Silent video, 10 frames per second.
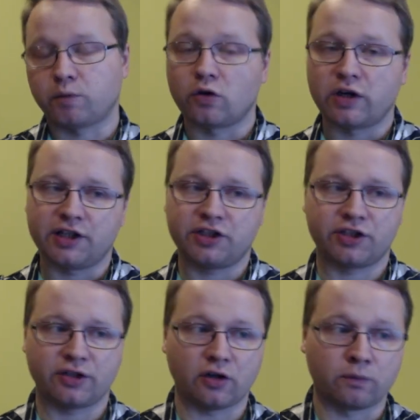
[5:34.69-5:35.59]

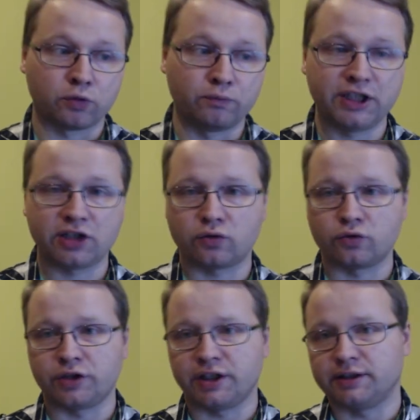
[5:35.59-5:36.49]
Poleć,
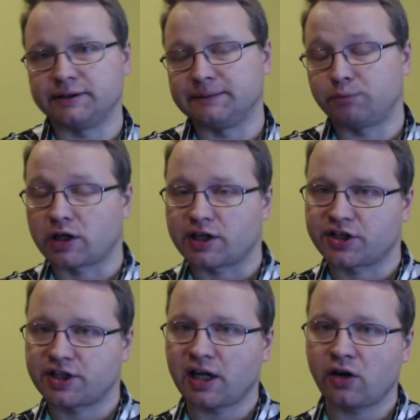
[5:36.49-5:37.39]
opublikuj, e,
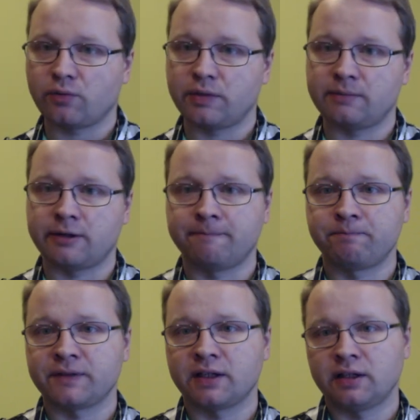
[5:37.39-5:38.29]
pokaż znajomym.